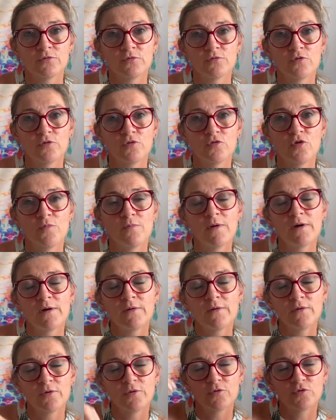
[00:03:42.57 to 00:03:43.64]
de
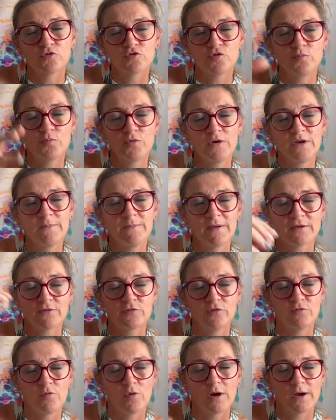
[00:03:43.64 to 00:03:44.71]
comment euh, je peux les
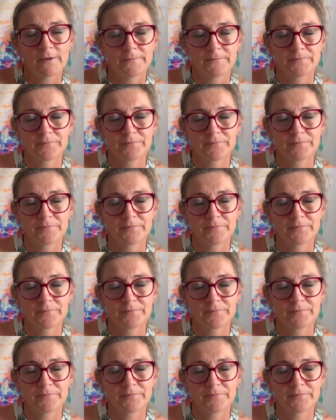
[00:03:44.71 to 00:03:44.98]
percevoir.